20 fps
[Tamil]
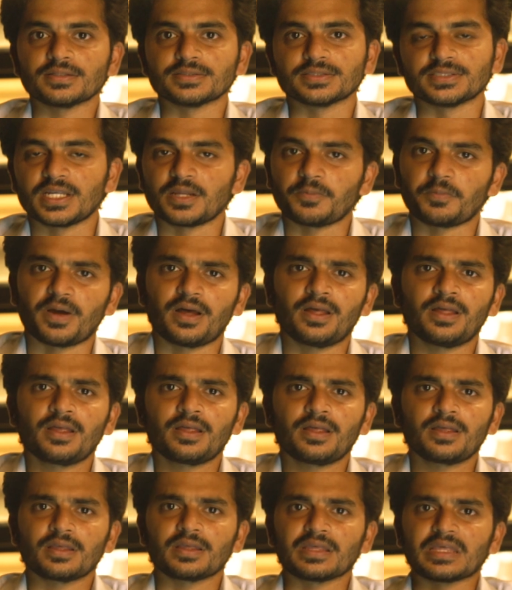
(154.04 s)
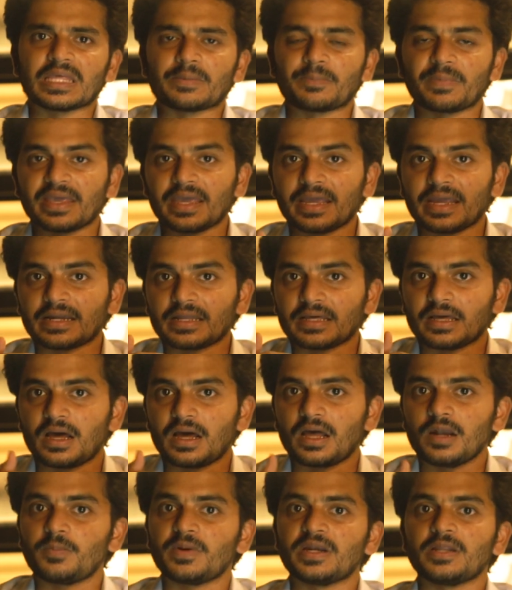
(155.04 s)
சரிப்பா இப்போ என்கிட்ட கால்
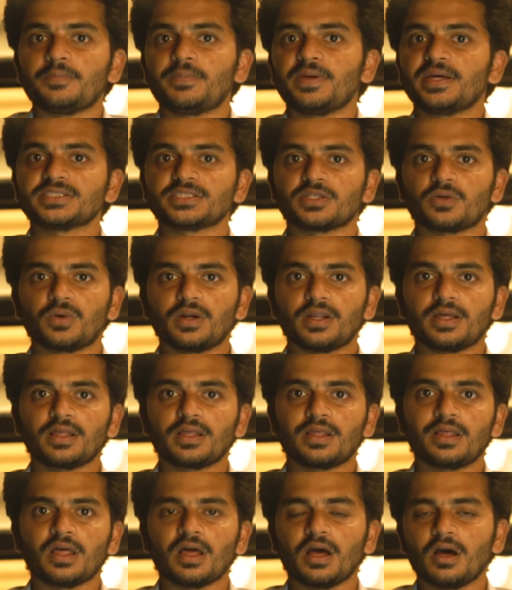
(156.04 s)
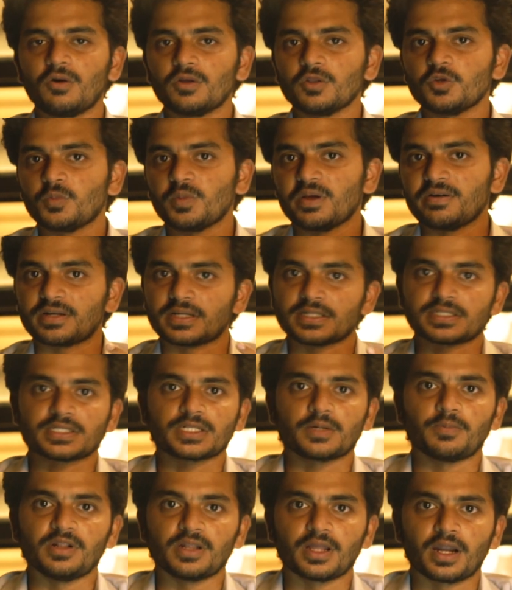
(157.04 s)
பண்ணி பேசுகிறவங்க அவங்க வந்து உண்மையாகவே
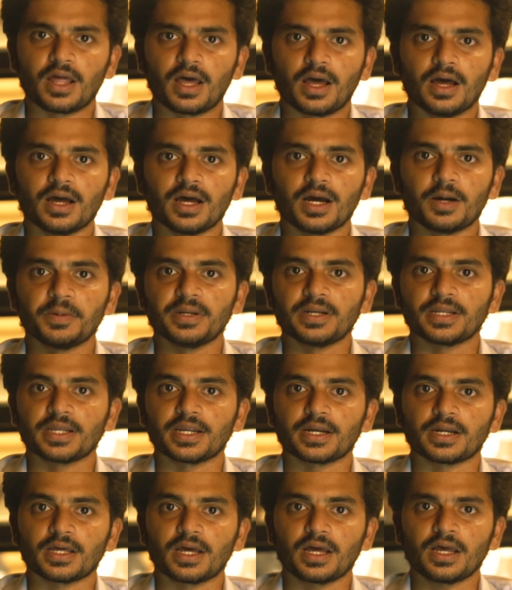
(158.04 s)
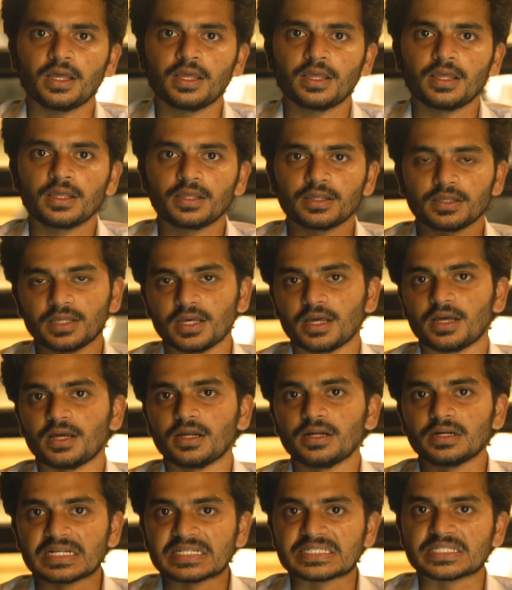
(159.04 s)
ட்ரஸ்டபுள் தானா அப்படின்னு கேட்டால் யா
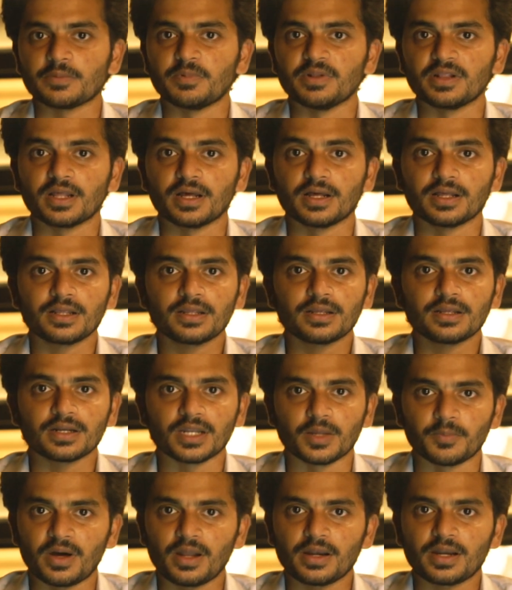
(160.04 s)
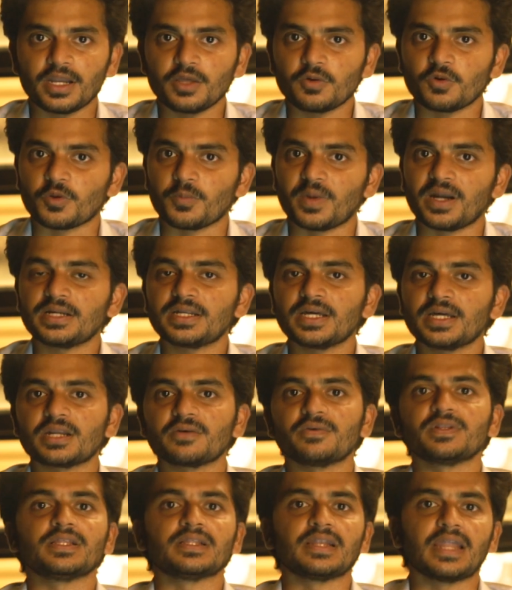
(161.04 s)
ட்ரஸ்டபுள் தான் நம்ம ஆல்ரெடி ஒருத்தரை
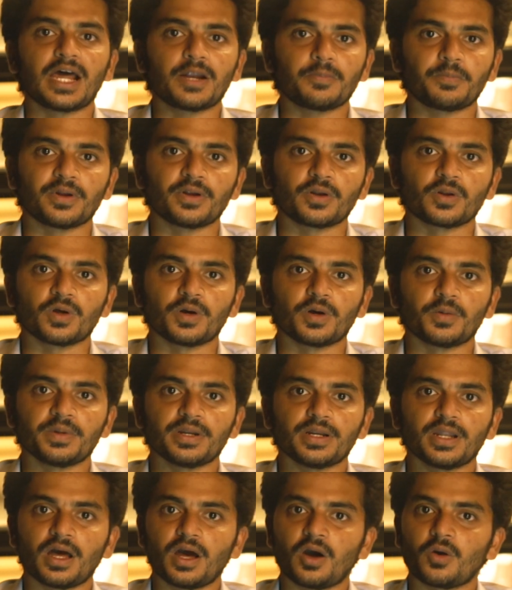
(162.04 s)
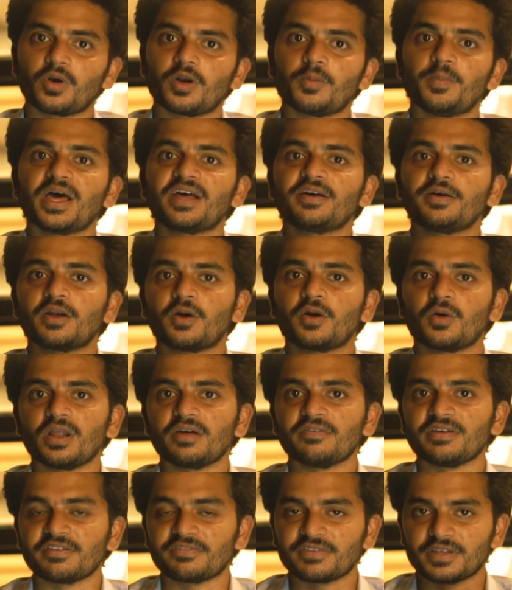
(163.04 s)
மென்டாராக இதில் ஆட் பண்ணுறோம் அப்படின்னா அவங்களோட
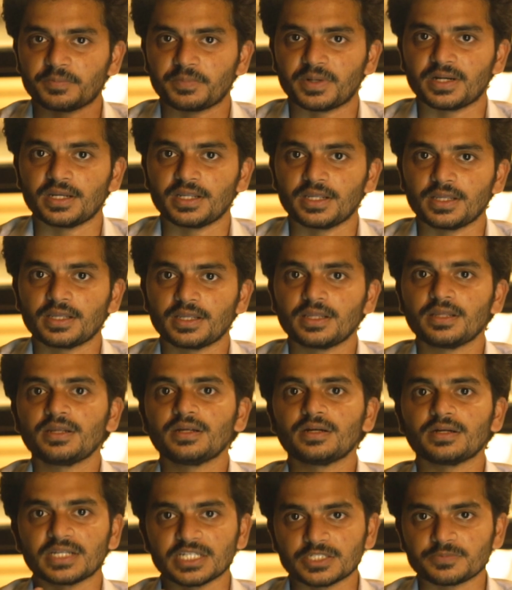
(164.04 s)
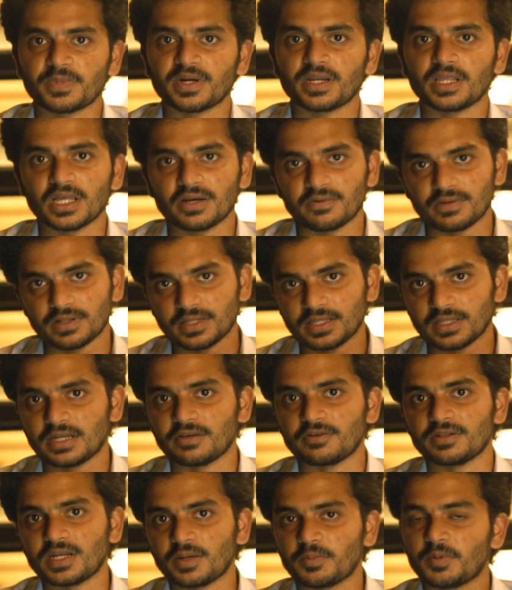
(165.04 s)
பேக்ரவுண்ட்லாம் வெரிஃபை பண்ணி டெஸ்ட் பண்ணி தான்
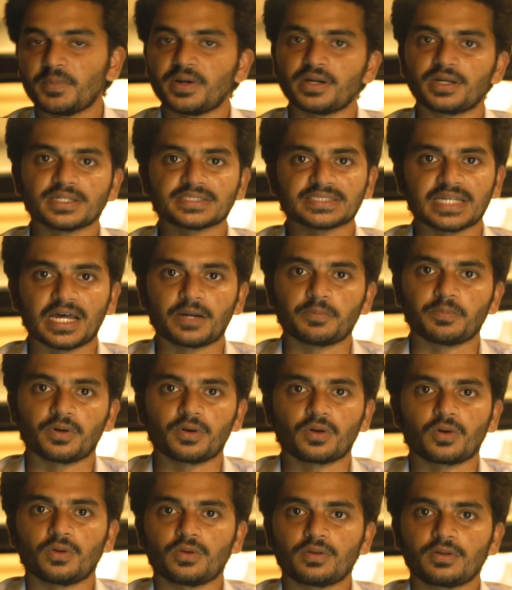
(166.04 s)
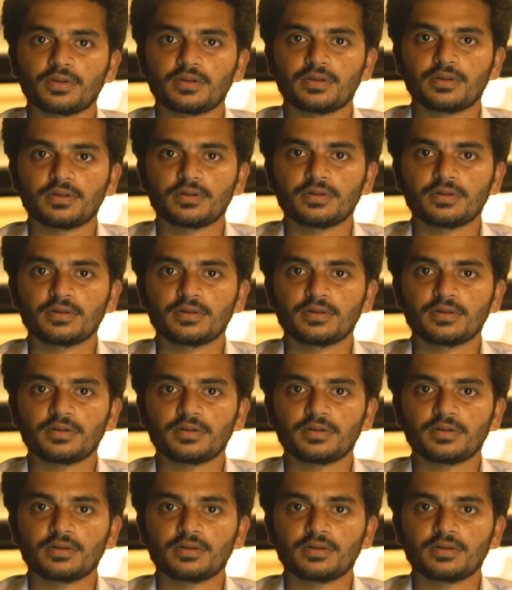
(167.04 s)
நம்ம இதில் வந்து மென்டார்ஸை ஆட் பண்ணுறோம்